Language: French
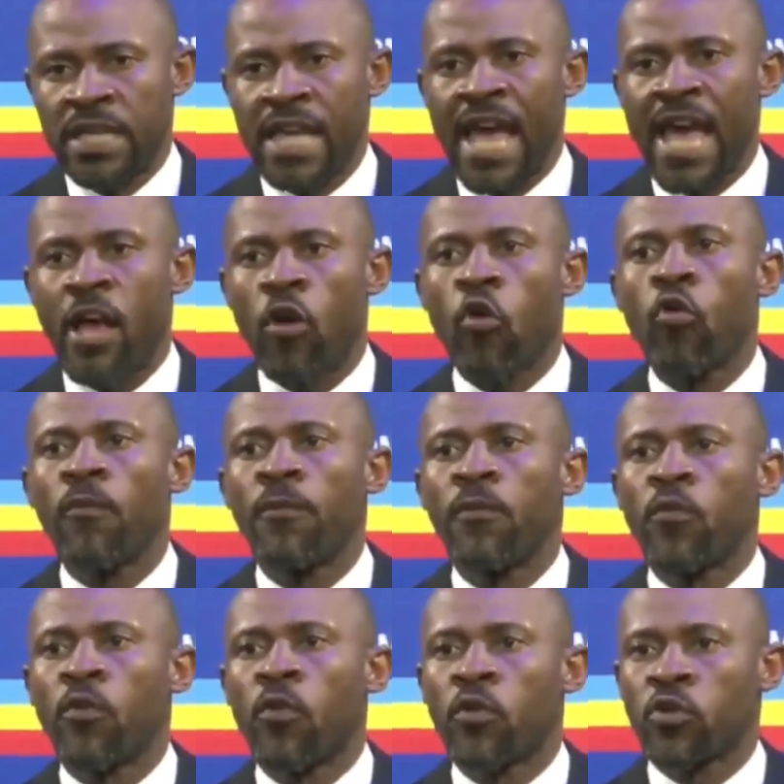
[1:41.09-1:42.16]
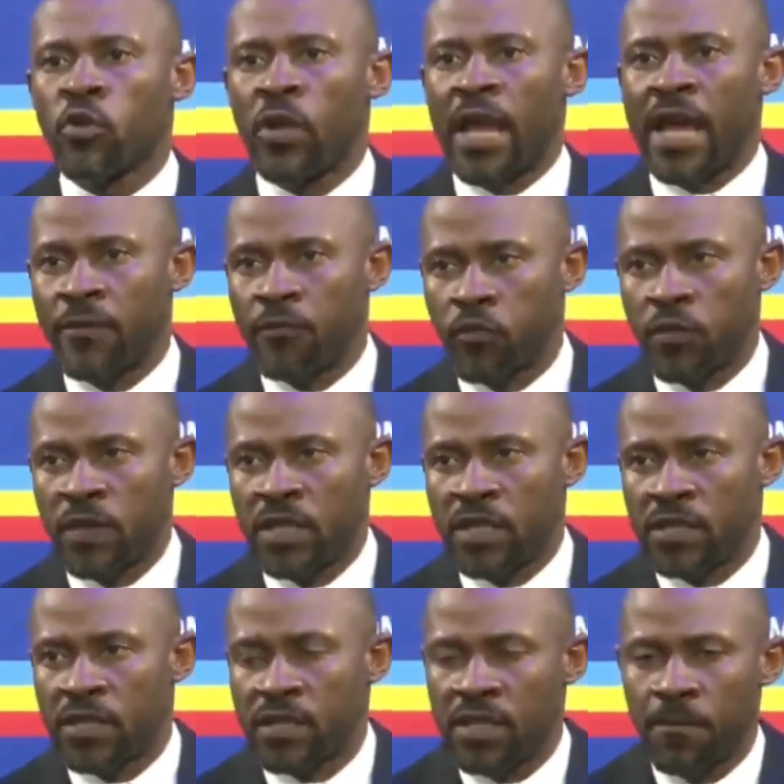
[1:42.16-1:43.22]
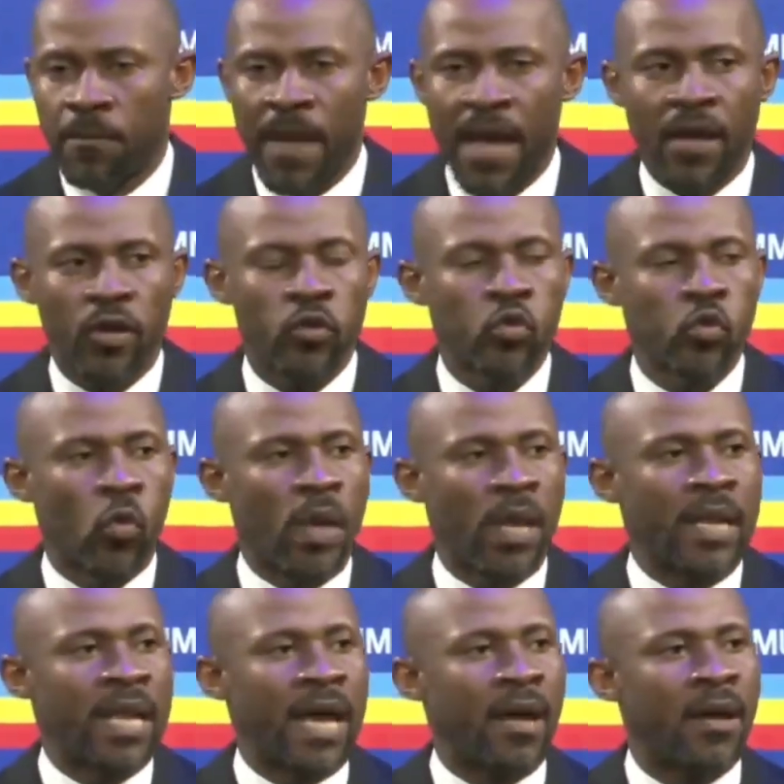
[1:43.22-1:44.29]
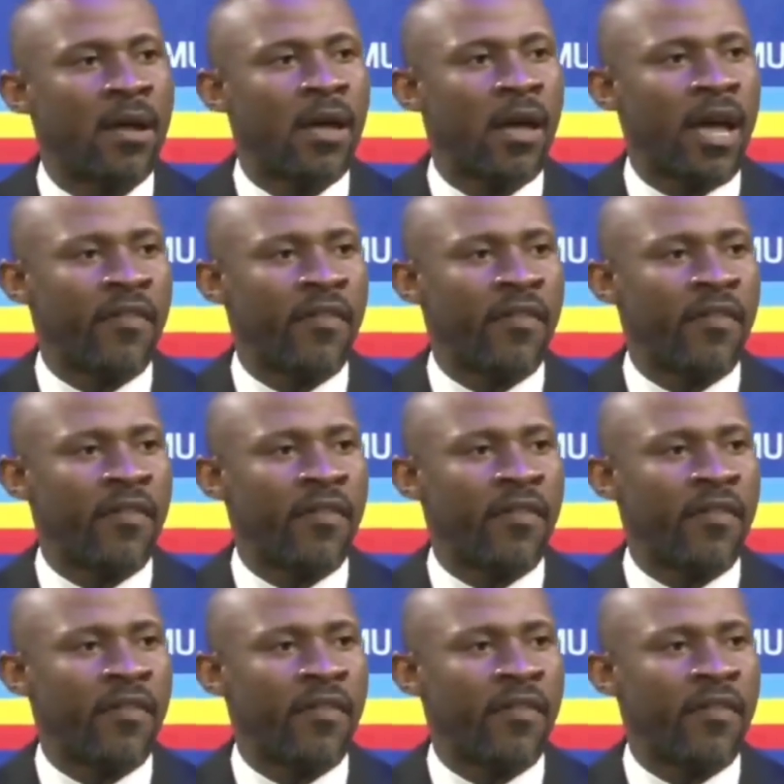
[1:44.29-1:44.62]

qu'il y a un complot contre la République qui part du Rwanda,